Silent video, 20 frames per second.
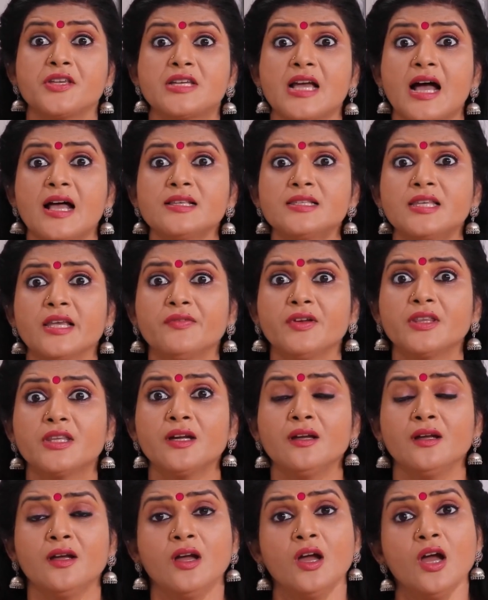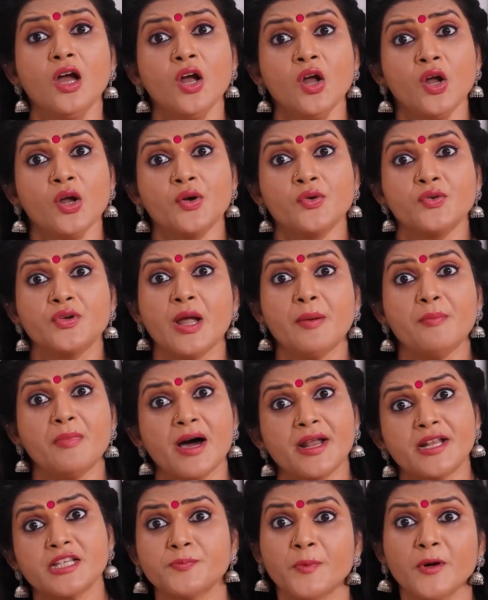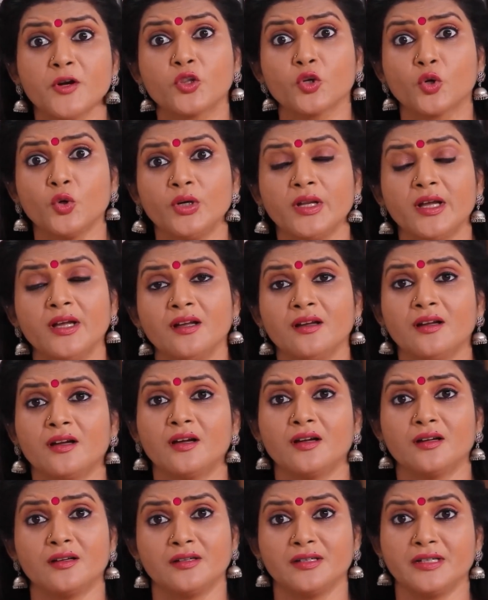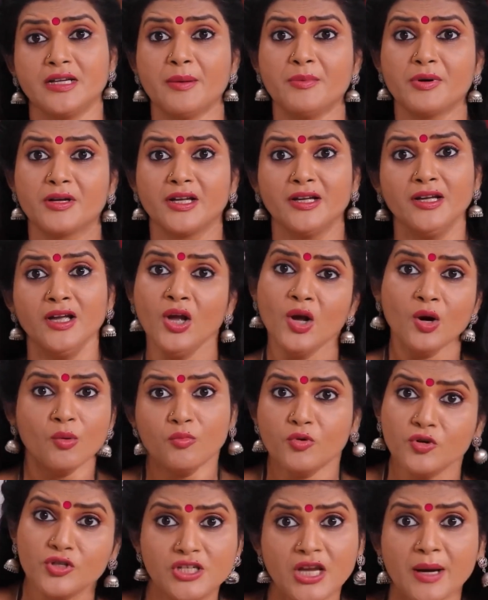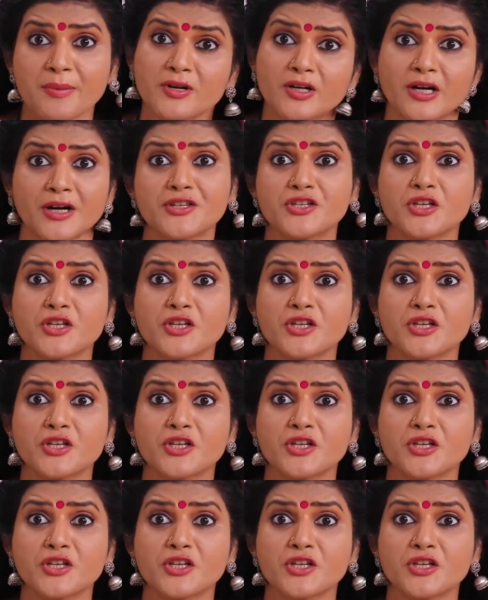அந்த ஜான்சி வந்து நம்மள அரெஸ்ட் பண்றதுக்குள்ள நமக்கு முன்ஜாமீன்